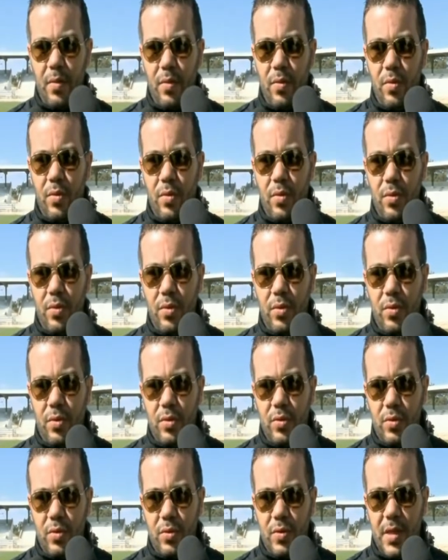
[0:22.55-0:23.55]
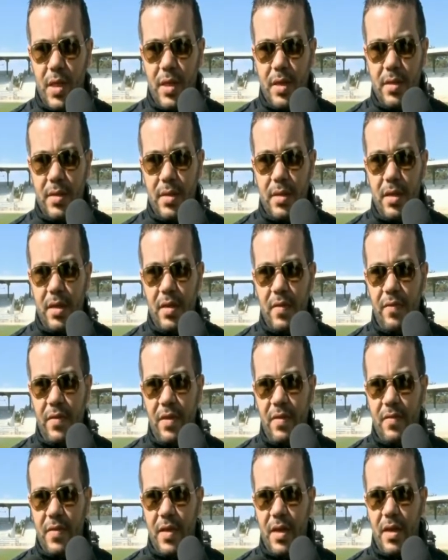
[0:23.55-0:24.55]
وصارت زاده كيف
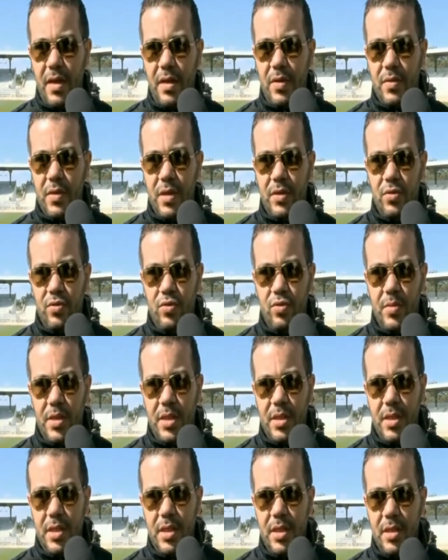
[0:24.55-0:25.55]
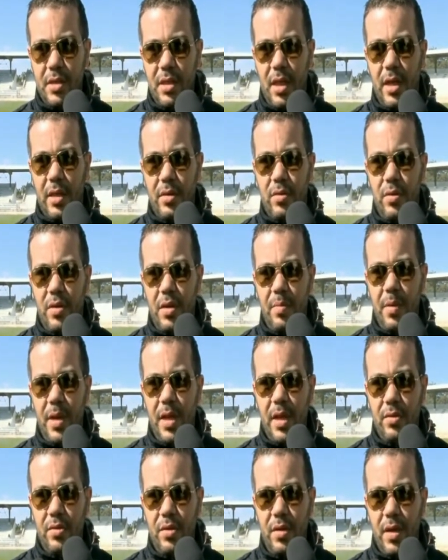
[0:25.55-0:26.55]
كيف صار لاروزاج اوتوماتيك تحطوا لي
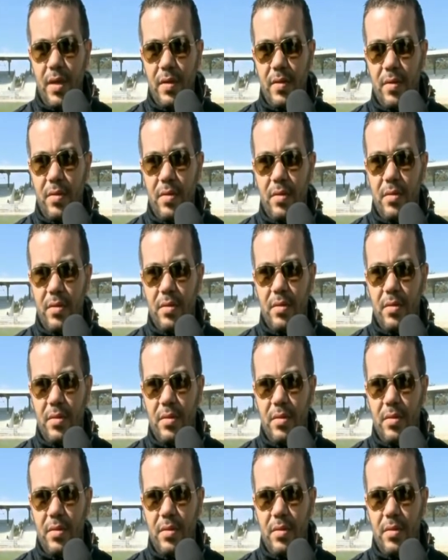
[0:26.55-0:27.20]
بلاك دو غازون